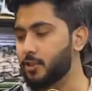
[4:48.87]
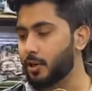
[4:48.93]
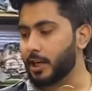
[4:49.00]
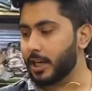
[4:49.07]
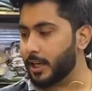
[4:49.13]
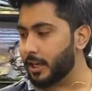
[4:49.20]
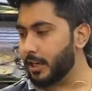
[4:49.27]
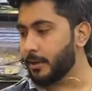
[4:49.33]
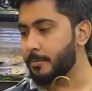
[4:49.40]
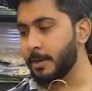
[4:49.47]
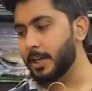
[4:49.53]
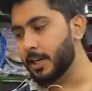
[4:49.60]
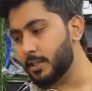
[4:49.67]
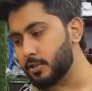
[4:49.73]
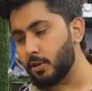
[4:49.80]
शॉट ले लेना
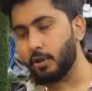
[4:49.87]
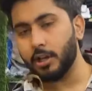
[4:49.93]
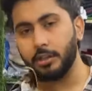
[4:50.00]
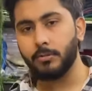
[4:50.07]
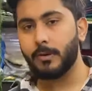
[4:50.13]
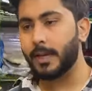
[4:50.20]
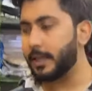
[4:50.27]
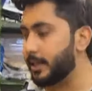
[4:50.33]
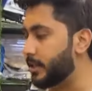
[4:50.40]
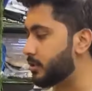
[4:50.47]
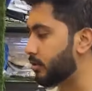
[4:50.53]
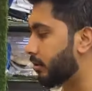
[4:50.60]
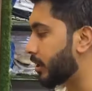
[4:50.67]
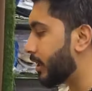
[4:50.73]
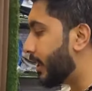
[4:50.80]
लिमिटेड स्टॉक है दोबारा
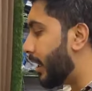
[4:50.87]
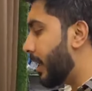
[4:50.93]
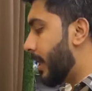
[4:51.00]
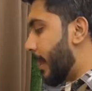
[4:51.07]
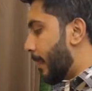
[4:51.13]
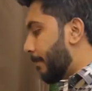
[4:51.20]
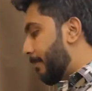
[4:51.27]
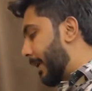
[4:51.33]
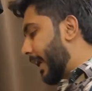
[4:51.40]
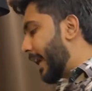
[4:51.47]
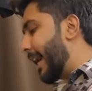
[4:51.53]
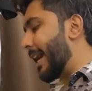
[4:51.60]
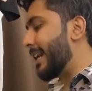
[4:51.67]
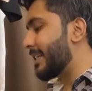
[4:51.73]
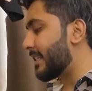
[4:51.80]
रिस्टॉक किया पर
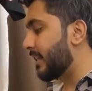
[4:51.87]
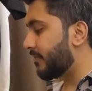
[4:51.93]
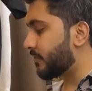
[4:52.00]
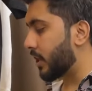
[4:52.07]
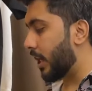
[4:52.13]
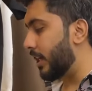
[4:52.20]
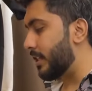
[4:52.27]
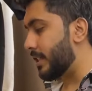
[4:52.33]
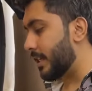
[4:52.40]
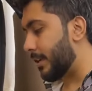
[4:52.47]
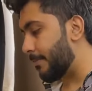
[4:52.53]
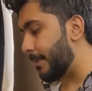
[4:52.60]
आए सिर्फ चार डिजाइन है